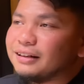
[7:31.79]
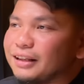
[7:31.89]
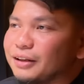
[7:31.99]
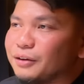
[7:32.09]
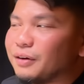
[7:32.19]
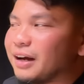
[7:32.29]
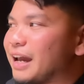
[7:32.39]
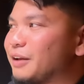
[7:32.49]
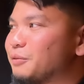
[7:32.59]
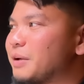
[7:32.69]
hindi yung
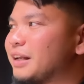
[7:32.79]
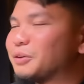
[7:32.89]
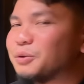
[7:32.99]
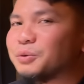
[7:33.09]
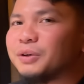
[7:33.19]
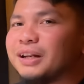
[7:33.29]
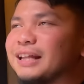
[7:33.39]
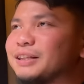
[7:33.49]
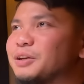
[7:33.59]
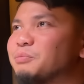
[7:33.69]
kagaya ng mga natutunan
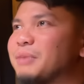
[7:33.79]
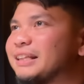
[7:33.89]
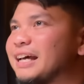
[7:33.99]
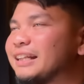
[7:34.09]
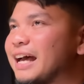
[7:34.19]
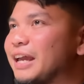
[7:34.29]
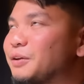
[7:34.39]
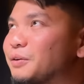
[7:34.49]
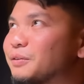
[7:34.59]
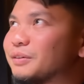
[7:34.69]
natin nung bata
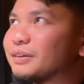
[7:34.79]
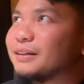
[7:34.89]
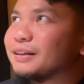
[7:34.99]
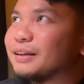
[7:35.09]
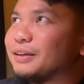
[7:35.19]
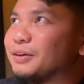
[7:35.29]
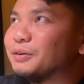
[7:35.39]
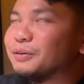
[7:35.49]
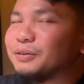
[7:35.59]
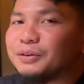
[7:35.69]
tayo yung
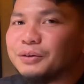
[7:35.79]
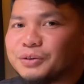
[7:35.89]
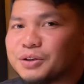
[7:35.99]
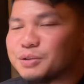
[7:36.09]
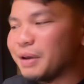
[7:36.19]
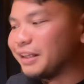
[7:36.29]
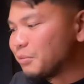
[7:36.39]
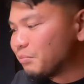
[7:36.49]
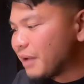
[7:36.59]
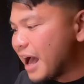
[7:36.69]
yung yung Diyos may
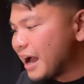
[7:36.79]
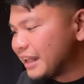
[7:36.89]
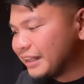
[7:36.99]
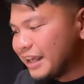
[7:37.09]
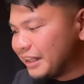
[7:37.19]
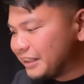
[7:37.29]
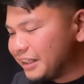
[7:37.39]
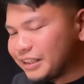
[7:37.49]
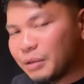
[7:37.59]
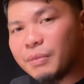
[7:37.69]
timbangan,
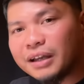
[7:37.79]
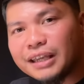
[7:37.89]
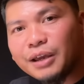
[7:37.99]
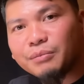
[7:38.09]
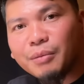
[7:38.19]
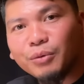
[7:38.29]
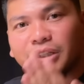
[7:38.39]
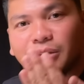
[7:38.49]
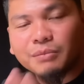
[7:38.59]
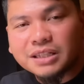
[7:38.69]
tinitimbang niya yung
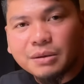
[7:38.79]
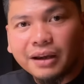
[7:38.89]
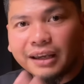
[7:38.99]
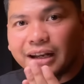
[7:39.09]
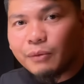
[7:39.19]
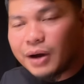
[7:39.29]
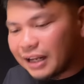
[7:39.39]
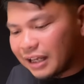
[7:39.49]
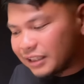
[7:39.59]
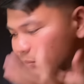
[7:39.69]
mabuti at masamang
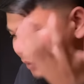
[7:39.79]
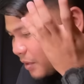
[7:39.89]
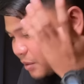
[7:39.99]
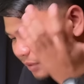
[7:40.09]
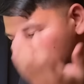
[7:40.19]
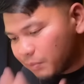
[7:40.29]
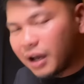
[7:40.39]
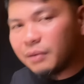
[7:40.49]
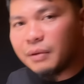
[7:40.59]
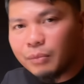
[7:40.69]
ginawa natin. Pag mas
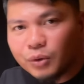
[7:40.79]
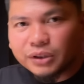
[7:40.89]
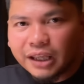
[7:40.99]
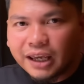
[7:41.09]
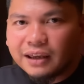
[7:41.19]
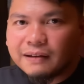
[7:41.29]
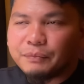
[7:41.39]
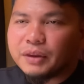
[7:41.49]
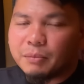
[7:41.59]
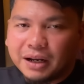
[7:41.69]
matimbang ang mabuti,
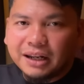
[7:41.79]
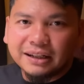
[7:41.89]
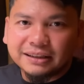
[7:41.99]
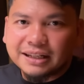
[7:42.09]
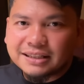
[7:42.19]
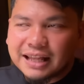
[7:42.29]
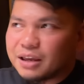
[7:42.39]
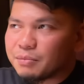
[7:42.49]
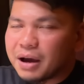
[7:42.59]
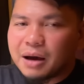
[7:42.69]
maliligtas
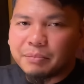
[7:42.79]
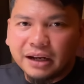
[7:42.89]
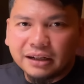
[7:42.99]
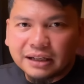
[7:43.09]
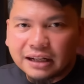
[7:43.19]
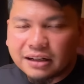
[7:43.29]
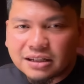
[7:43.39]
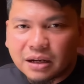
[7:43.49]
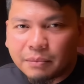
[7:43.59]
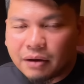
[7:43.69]
tayo, maapiling
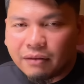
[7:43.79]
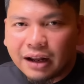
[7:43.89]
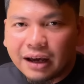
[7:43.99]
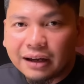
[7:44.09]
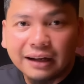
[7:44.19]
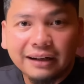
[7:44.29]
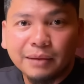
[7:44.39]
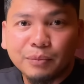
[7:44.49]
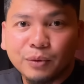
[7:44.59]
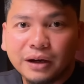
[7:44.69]
natin siya na pang walang hanggan.
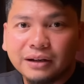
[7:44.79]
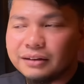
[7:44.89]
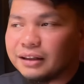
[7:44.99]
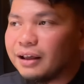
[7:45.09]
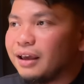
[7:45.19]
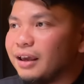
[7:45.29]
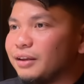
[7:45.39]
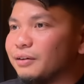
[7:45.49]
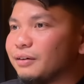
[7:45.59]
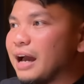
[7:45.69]
Hindi po ganon.
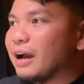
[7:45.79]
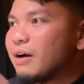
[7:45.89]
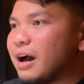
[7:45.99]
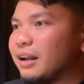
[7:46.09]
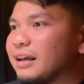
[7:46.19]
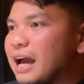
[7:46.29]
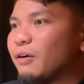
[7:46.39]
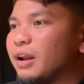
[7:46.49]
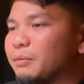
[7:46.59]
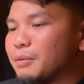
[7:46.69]
Yung gagawa ka ng
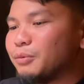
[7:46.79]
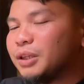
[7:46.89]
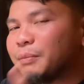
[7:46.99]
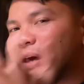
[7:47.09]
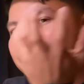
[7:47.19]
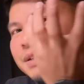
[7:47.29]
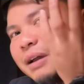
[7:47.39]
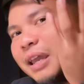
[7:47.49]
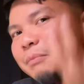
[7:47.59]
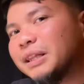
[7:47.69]
gagawa ng mabuti para mas
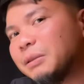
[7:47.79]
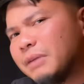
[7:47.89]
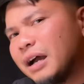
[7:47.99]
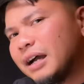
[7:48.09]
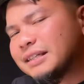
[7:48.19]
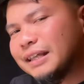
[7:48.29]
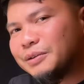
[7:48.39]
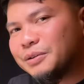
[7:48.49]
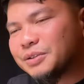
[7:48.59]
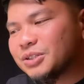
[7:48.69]
maging matimbang ka sa
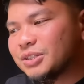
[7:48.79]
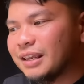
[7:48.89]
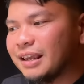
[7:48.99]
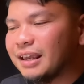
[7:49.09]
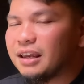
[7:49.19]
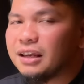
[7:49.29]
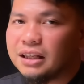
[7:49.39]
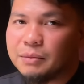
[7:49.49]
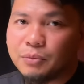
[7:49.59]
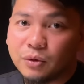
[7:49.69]
Diyos.
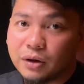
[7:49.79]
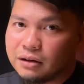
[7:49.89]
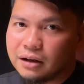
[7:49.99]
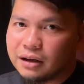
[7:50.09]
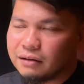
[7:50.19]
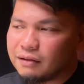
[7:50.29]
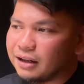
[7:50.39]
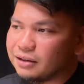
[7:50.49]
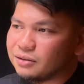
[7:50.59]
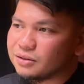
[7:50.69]
Hindi po ganon ang ginawa
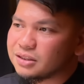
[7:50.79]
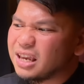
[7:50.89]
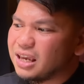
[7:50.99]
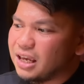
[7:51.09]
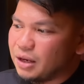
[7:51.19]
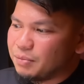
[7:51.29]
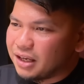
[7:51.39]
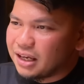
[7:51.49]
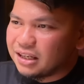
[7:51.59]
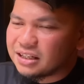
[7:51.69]
ng Diyos.
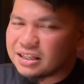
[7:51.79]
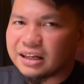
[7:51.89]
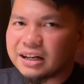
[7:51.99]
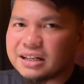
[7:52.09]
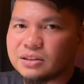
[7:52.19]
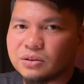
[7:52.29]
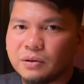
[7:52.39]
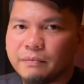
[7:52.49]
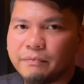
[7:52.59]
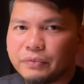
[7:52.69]
Ibinigay niya si
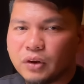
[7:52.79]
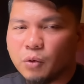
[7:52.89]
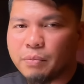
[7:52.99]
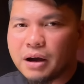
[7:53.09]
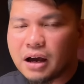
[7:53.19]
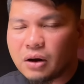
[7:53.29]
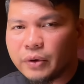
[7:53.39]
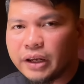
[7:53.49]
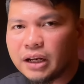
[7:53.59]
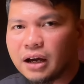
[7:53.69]
Kristo upang
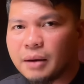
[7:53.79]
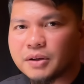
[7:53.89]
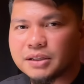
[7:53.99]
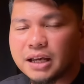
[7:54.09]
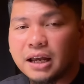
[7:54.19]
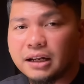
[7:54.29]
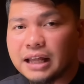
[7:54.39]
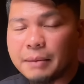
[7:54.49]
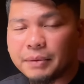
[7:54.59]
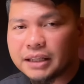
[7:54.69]
akuin ang kaprasahan
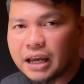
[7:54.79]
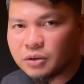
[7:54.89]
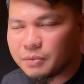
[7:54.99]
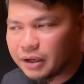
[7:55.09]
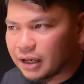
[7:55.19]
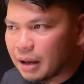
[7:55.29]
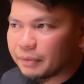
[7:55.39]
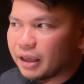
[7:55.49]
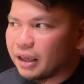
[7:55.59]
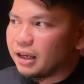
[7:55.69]
na dapat tayo
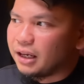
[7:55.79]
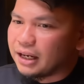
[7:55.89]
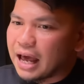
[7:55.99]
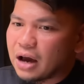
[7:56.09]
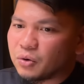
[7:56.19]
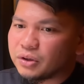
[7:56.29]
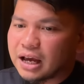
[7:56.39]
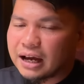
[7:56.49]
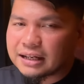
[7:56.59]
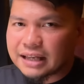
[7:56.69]
tumanggap. Inako
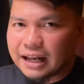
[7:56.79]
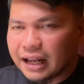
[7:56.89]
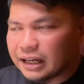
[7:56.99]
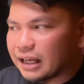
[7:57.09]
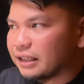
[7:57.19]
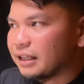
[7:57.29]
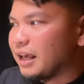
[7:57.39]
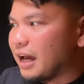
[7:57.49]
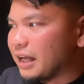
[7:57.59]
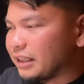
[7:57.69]
niya ang kasalanan
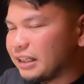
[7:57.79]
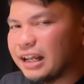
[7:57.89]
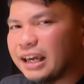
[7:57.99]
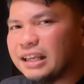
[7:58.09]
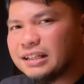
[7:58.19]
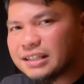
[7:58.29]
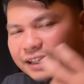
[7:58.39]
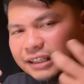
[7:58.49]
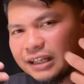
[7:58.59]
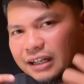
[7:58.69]
at inilagay niya
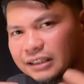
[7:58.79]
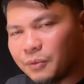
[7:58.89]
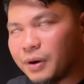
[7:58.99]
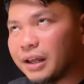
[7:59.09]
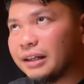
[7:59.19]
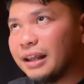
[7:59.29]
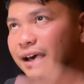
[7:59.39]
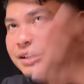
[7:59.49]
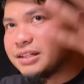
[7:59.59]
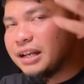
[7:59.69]
sa kanyang katawan
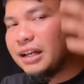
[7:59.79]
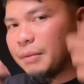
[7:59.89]
at siya